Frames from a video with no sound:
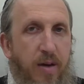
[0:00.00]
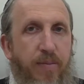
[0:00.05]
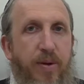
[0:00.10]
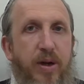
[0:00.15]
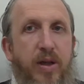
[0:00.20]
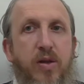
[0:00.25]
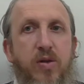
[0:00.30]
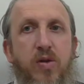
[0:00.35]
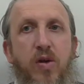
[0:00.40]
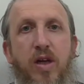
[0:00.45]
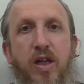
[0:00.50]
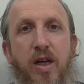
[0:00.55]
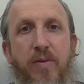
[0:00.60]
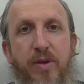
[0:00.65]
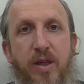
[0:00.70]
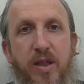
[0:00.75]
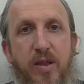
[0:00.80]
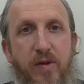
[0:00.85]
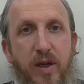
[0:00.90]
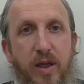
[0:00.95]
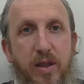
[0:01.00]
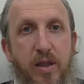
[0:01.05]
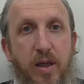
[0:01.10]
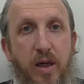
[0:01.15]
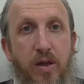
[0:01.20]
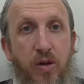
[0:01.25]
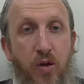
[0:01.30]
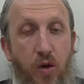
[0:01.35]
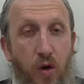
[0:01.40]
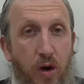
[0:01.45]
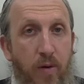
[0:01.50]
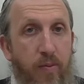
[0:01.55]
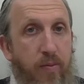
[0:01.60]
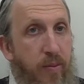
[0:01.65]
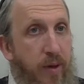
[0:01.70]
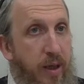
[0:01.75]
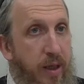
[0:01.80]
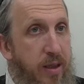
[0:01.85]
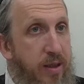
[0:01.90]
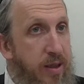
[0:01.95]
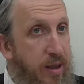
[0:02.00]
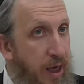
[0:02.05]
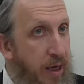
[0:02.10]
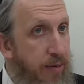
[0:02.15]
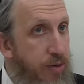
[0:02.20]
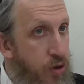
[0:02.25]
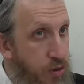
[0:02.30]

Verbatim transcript: Предыстория нам неизвестна, но мы знаем,